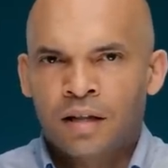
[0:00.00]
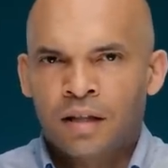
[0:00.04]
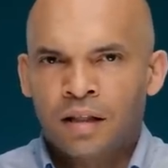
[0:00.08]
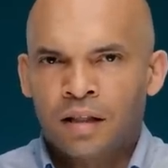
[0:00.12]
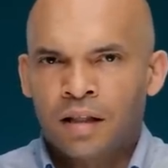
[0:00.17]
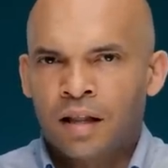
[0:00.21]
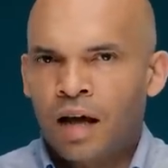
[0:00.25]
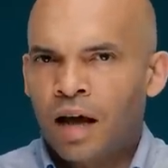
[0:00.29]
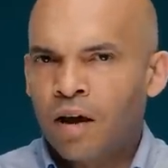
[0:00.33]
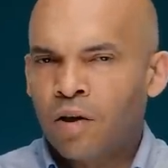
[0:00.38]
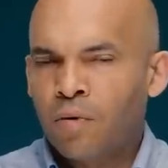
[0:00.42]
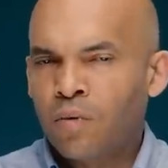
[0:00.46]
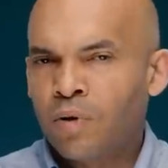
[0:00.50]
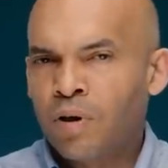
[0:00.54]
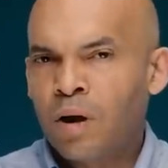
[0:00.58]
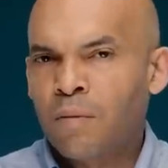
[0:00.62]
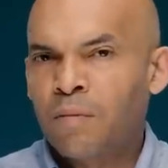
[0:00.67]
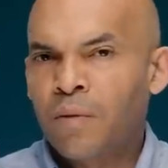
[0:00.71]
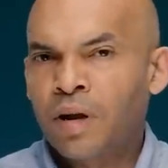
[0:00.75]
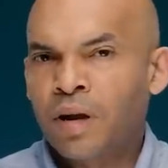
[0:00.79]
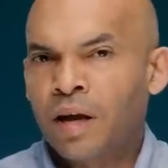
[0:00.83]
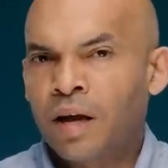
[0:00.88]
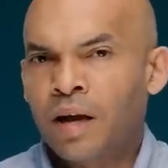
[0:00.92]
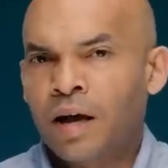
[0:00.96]
de alguna
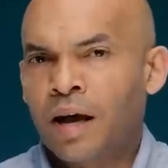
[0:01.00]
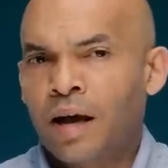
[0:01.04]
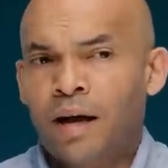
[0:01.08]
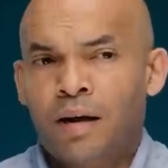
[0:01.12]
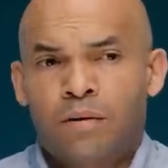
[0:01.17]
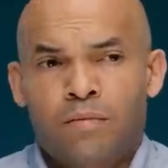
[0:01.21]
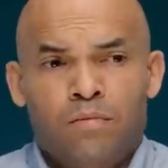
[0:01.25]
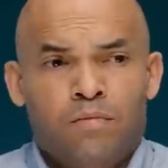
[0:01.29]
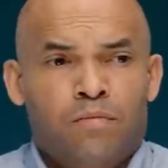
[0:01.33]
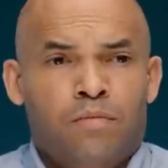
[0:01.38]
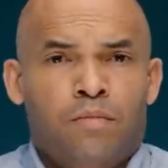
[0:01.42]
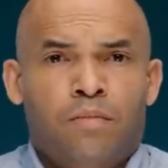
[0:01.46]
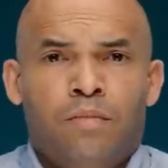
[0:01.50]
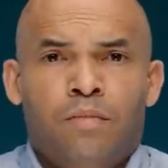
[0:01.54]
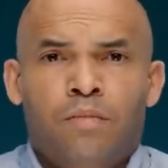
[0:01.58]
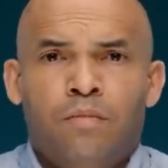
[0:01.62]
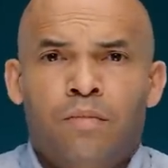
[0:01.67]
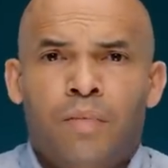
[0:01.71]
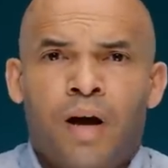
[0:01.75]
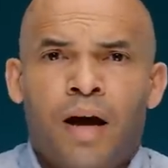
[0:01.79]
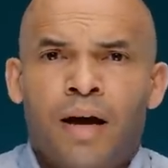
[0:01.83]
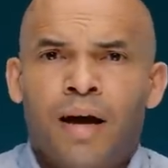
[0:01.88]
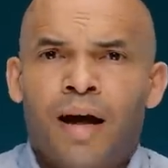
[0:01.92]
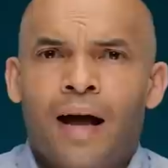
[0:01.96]
manera
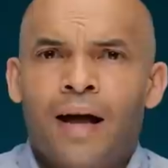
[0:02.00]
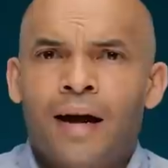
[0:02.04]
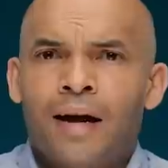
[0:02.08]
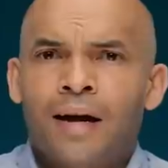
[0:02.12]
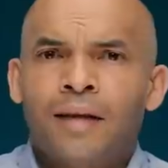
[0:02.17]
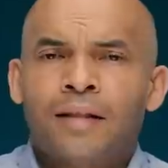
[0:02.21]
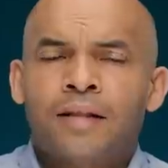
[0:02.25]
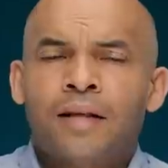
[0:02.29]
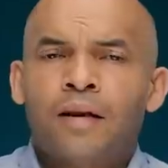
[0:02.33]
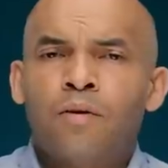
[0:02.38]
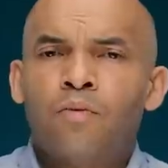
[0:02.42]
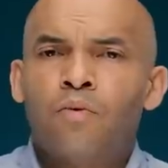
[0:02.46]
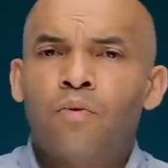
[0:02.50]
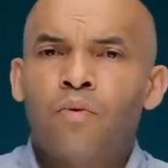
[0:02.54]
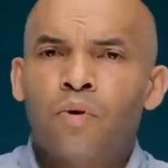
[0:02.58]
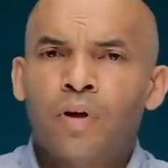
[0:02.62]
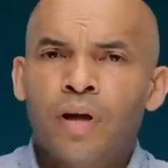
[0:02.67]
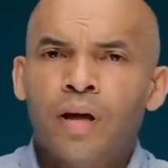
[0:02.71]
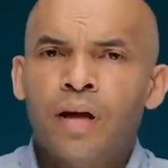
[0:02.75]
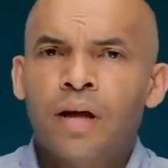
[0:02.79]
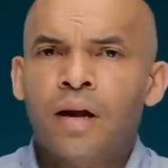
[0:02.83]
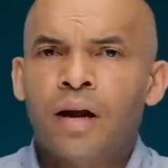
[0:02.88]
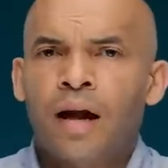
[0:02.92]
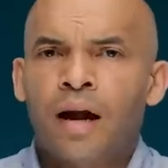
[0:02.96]
van a
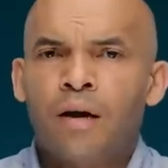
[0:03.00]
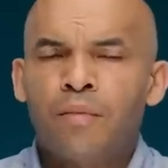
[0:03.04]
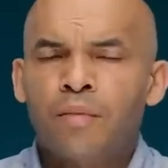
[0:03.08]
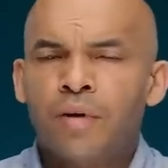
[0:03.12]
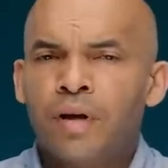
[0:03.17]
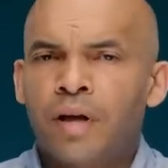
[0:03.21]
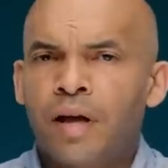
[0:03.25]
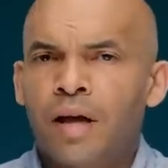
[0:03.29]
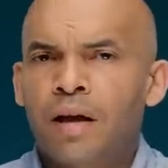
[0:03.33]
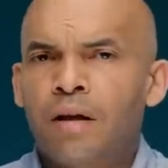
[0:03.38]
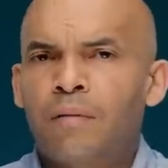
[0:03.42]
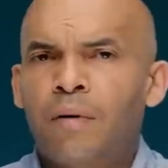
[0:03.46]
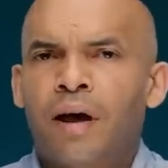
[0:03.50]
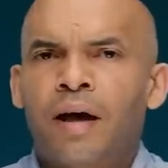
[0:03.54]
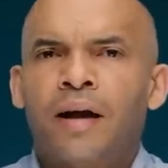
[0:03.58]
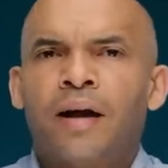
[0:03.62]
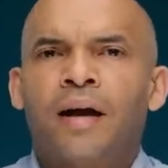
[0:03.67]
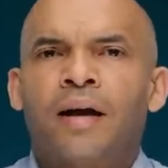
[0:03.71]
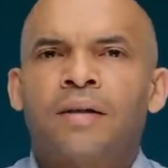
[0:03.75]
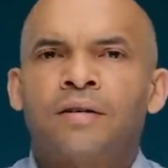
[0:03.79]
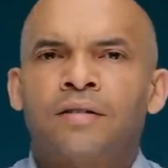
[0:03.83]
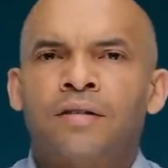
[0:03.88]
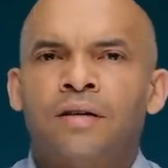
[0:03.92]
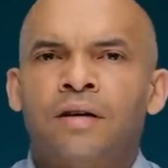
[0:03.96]
retribuir a Miguel
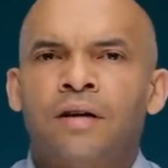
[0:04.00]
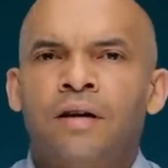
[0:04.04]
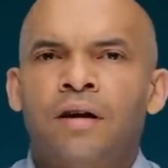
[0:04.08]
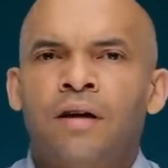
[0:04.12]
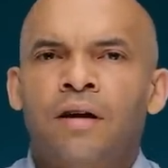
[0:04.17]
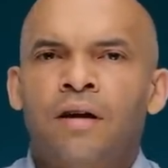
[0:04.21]
Vargas,